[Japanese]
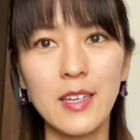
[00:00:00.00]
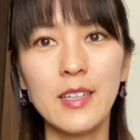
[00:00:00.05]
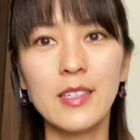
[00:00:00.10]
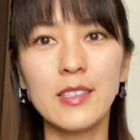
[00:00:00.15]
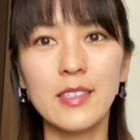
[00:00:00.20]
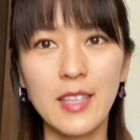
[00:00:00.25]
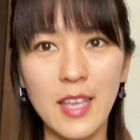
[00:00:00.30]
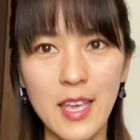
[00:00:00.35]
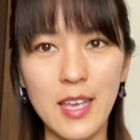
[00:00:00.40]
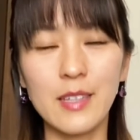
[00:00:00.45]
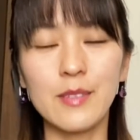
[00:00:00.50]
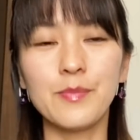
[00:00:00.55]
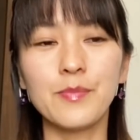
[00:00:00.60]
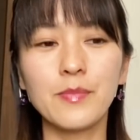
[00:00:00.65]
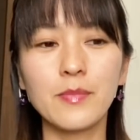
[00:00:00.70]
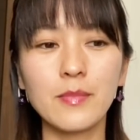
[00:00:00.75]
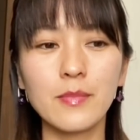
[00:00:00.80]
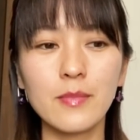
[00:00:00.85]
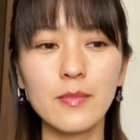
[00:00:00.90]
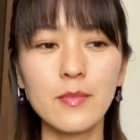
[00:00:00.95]
で、
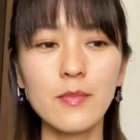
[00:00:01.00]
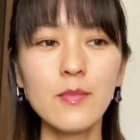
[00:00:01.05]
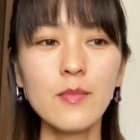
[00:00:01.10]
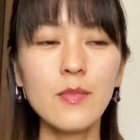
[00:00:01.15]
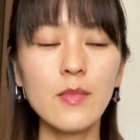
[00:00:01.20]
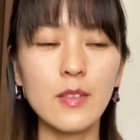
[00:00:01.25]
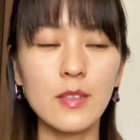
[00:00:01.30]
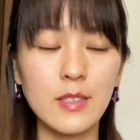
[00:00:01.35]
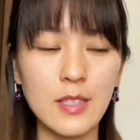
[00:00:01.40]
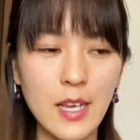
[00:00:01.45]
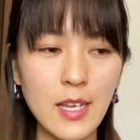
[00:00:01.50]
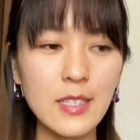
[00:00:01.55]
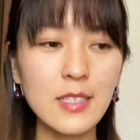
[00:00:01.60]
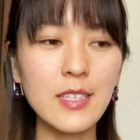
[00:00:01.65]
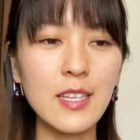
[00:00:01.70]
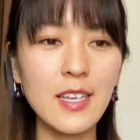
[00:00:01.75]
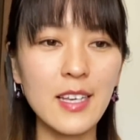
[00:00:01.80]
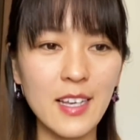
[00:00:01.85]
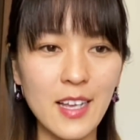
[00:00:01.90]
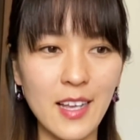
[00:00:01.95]
男
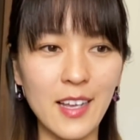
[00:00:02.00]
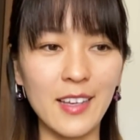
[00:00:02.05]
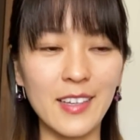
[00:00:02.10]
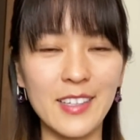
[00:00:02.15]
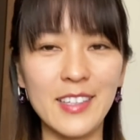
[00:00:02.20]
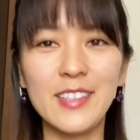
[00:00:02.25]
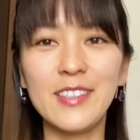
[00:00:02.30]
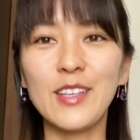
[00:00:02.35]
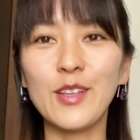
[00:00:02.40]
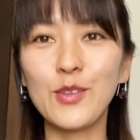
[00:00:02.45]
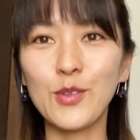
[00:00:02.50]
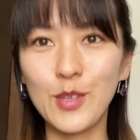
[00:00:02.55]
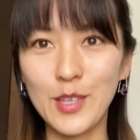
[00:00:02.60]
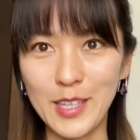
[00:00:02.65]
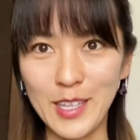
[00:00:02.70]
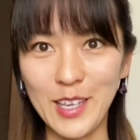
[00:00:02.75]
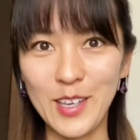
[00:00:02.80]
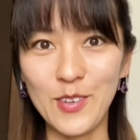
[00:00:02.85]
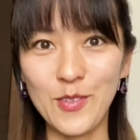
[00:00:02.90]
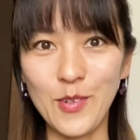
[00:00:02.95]
性が行った
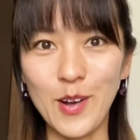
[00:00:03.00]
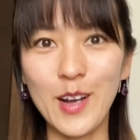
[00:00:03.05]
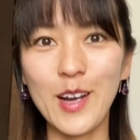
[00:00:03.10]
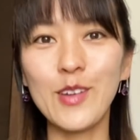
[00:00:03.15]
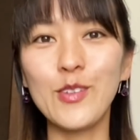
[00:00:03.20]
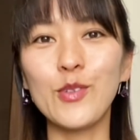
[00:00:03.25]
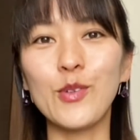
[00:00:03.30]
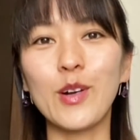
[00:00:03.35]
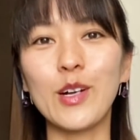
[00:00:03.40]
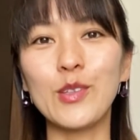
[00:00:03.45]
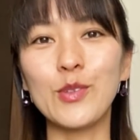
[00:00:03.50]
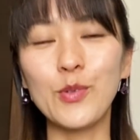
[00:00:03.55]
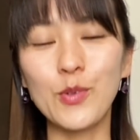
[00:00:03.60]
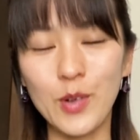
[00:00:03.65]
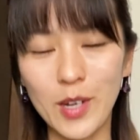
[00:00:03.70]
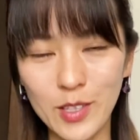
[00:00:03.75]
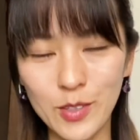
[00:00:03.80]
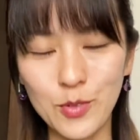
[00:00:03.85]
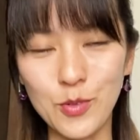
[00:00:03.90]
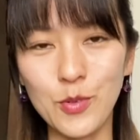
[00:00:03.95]
時にわかるのかど
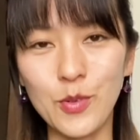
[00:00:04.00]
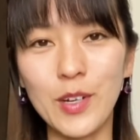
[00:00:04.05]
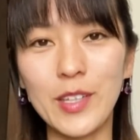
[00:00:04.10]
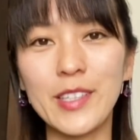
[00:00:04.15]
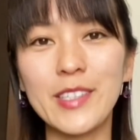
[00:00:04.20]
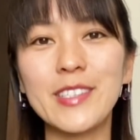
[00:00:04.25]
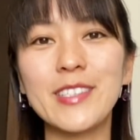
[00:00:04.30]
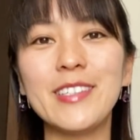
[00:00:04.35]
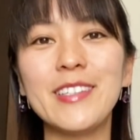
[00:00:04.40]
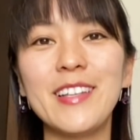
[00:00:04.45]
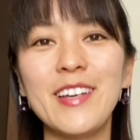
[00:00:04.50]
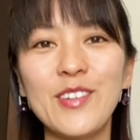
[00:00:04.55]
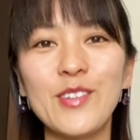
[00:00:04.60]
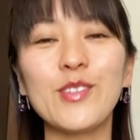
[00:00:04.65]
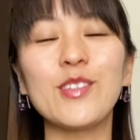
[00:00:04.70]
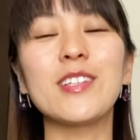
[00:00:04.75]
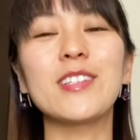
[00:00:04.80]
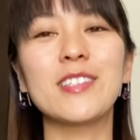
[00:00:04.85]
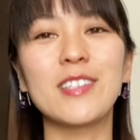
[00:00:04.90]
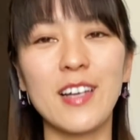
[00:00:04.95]
うかというお話にな
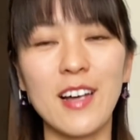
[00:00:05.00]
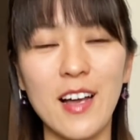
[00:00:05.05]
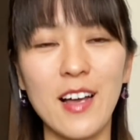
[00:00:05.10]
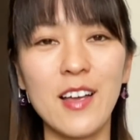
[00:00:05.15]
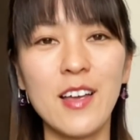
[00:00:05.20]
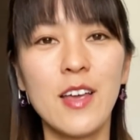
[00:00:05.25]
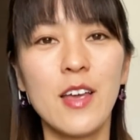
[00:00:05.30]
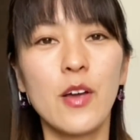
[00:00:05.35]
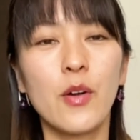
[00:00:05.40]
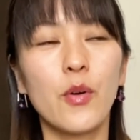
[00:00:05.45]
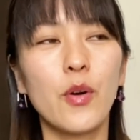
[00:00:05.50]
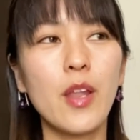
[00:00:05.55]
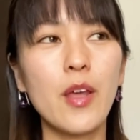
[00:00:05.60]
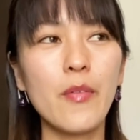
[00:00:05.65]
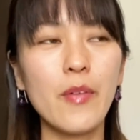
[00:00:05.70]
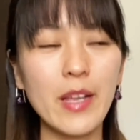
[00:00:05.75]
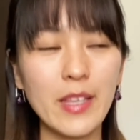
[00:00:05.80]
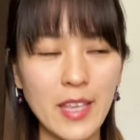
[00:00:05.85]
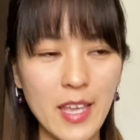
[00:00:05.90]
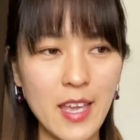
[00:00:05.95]
るんですが、こ
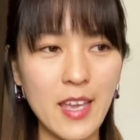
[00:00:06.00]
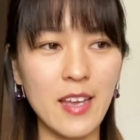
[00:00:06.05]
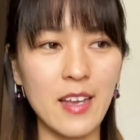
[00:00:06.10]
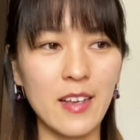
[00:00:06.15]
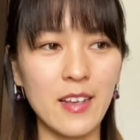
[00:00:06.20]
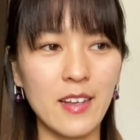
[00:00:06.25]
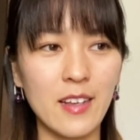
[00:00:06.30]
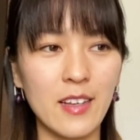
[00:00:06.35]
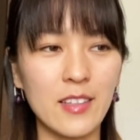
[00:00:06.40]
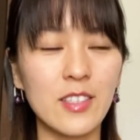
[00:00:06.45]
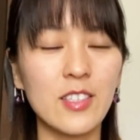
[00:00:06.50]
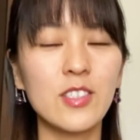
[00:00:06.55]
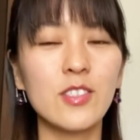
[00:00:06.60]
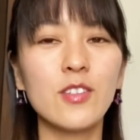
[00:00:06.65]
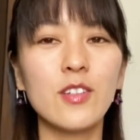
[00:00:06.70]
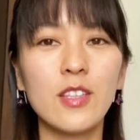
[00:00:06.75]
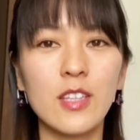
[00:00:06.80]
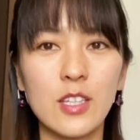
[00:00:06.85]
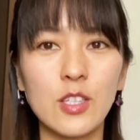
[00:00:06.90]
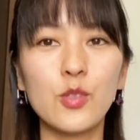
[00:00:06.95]
れはね、
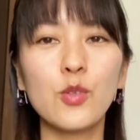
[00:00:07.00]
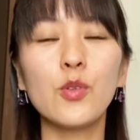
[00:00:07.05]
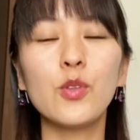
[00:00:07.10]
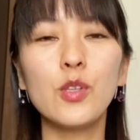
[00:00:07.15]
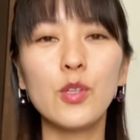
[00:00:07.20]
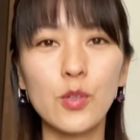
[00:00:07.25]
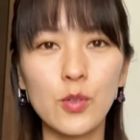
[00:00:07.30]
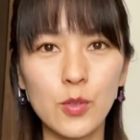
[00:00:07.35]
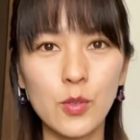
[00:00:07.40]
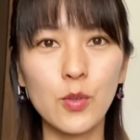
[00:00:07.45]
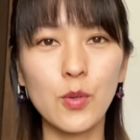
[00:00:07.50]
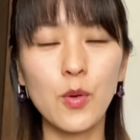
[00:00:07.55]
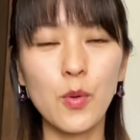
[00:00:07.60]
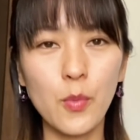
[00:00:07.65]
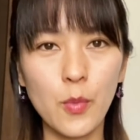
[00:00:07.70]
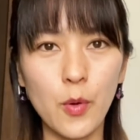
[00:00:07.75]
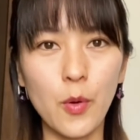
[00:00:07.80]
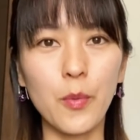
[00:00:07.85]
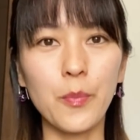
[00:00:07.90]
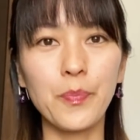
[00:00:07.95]
私はね、人によると
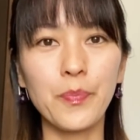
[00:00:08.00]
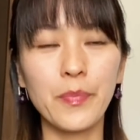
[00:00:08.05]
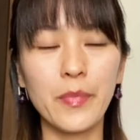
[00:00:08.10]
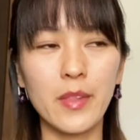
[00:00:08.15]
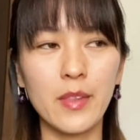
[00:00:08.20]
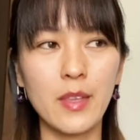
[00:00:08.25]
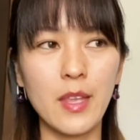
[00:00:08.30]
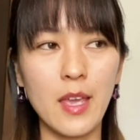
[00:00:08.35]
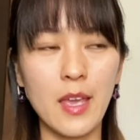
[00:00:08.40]
思う。